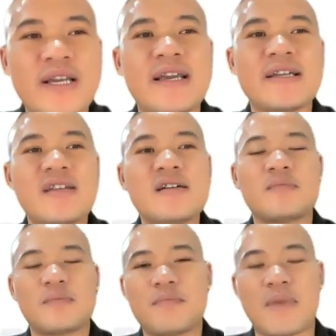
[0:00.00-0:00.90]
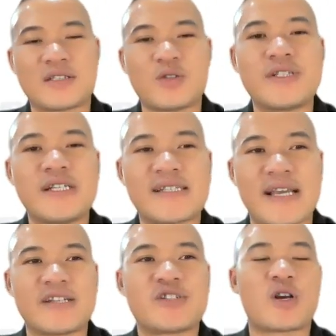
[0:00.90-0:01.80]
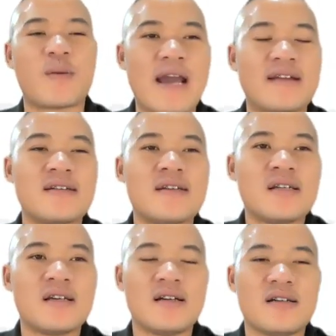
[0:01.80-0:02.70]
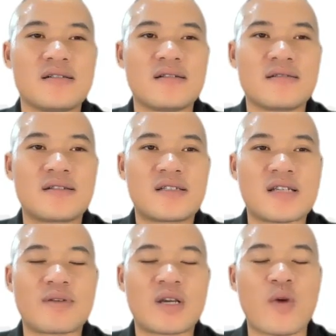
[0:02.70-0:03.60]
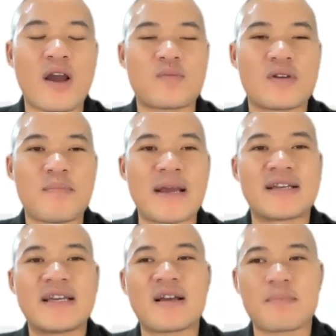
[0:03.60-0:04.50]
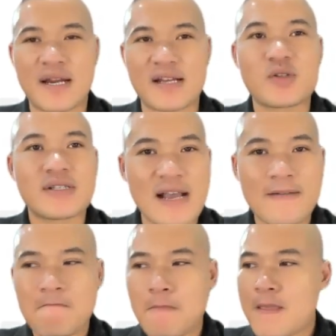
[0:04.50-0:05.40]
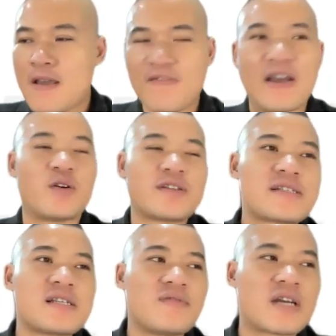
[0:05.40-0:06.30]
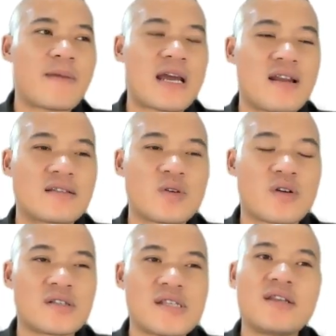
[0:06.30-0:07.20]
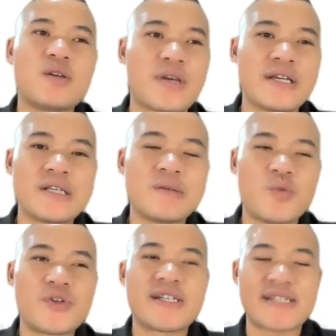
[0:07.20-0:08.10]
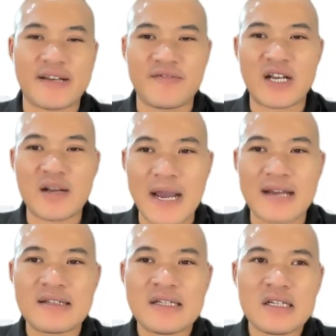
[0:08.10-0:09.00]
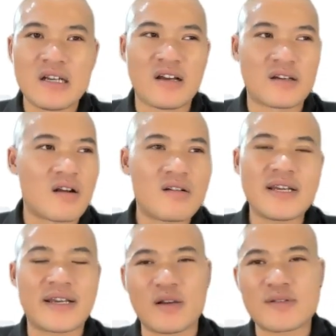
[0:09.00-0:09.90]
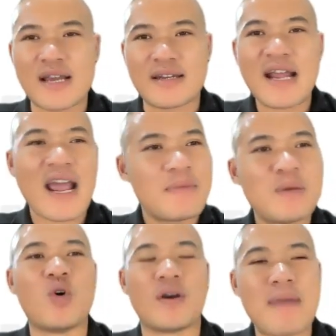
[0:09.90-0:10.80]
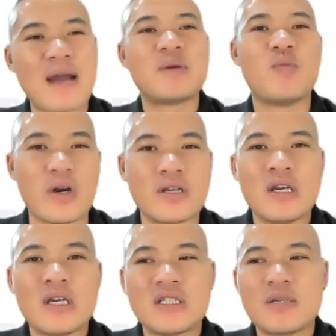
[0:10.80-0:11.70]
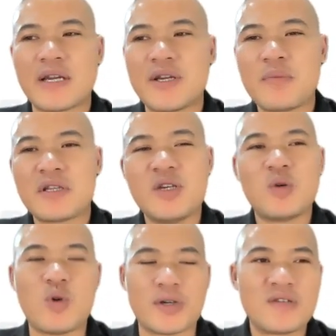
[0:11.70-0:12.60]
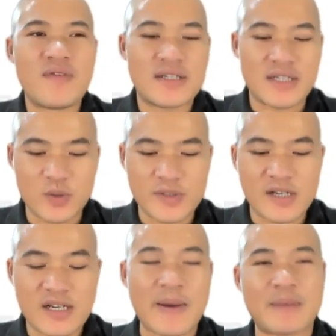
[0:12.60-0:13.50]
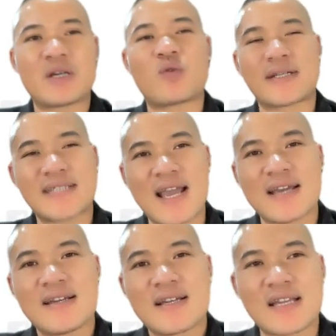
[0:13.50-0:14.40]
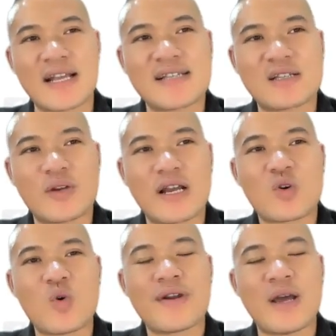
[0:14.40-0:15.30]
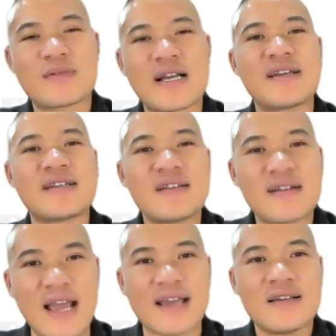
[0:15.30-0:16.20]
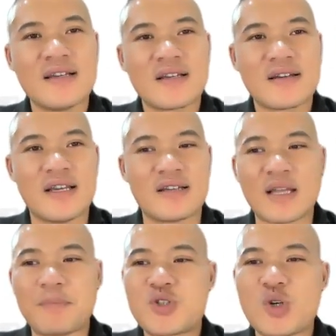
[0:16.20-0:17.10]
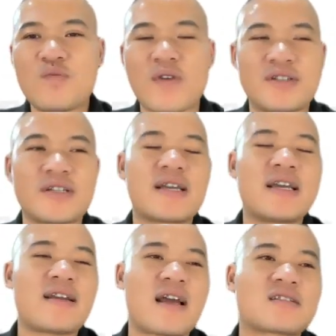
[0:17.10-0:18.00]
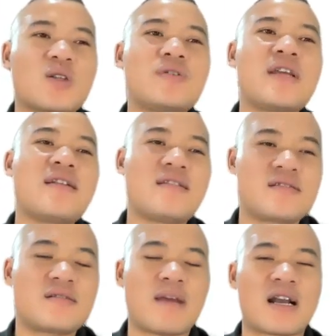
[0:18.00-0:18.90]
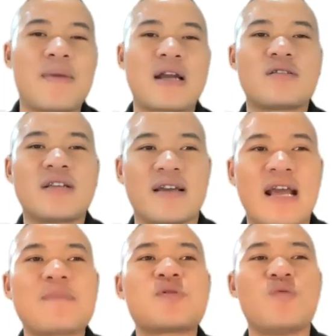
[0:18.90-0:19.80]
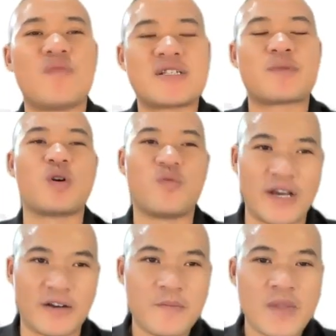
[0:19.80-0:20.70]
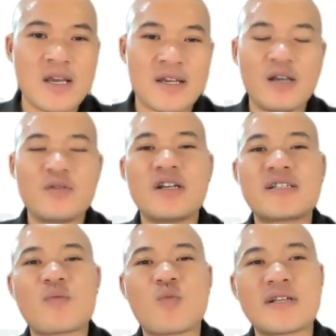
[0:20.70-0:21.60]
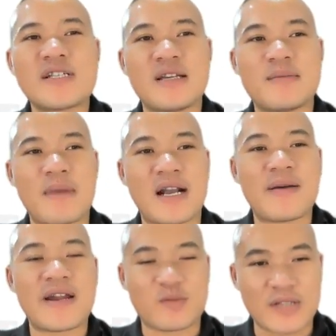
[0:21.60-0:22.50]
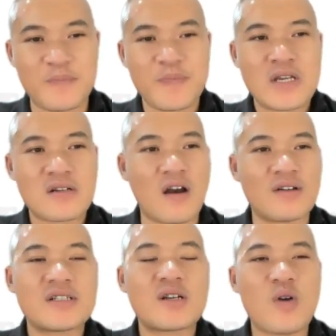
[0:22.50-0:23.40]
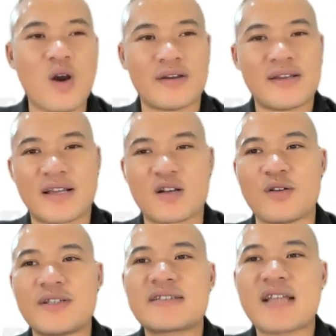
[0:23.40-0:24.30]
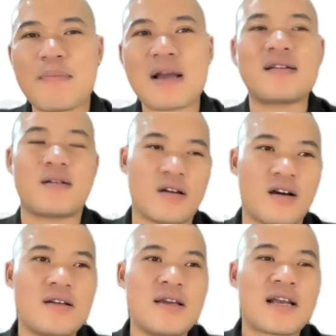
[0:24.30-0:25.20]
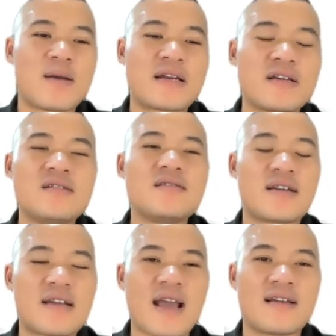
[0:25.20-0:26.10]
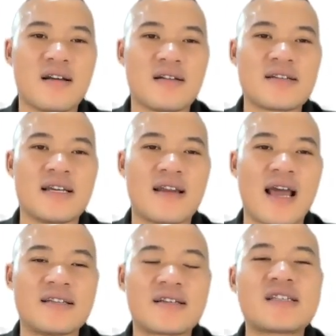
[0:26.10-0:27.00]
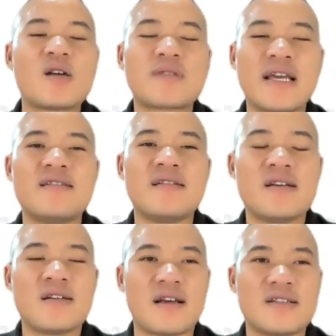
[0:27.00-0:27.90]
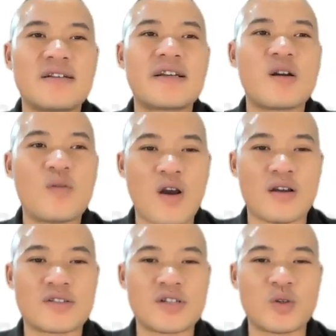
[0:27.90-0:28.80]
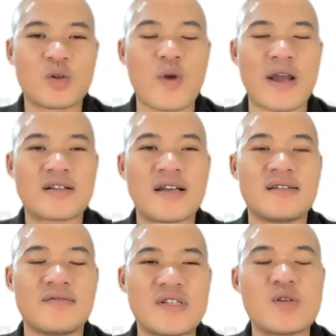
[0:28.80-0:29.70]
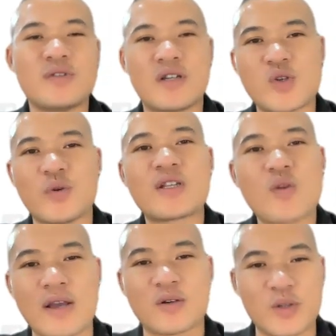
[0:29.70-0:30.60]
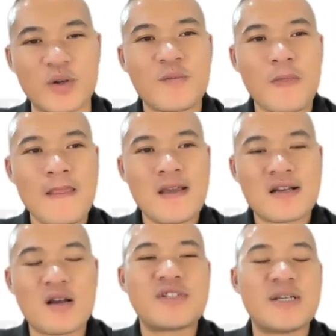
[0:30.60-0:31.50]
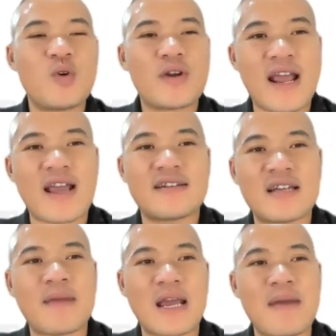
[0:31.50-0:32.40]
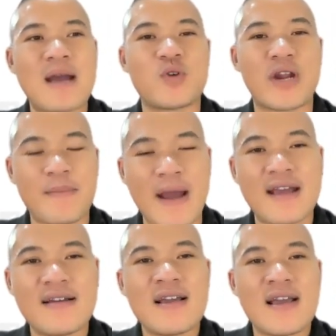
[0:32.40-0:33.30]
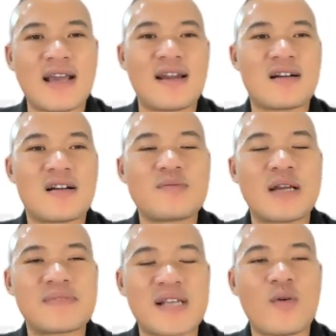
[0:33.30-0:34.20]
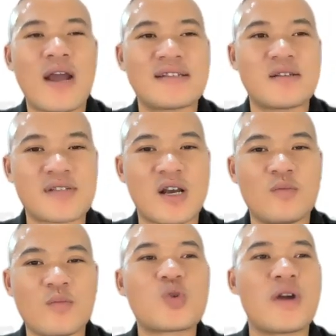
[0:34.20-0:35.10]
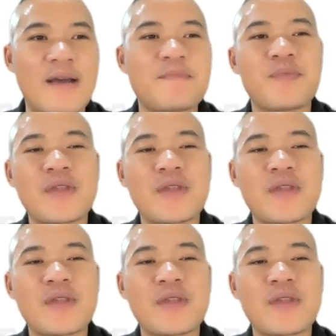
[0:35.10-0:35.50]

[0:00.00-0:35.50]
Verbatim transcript: những cái kiến thức mà tôi chia sẻ cho các bạn ở trong cái khóa học là bảy kỹ năng bán hàng xuất sắc. Phải nói thật sự với các bạn là tôi có rất nhiều kiến thức muốn chia sẻ với các bạn. Ờ, nó có thể kéo dài đến hai mươi buổi, ba mươi buổi. Nhưng mà nếu mà nhiều buổi như vậy thì tôi sợ các bạn bị quá tải. Thành ra tôi đang cô đọng các kiến thức lại để tập trung vào những cái kỹ năng tốt nhất mà các bạn có thể áp dụng vào trong công việc. Nếu như trong quá trình mà các bạn học tập có những câu hỏi hay có những thắc mắc nào đó, các bạn đừng ngần ngại để lại những cái thông tin à, những cái câu hỏi cho tôi qua kênh, ví dụ như số điện thoại của tôi không chín bốn hai năm hai ba một hai ba hay là không năm sáu hai sáu sáu bốn năm,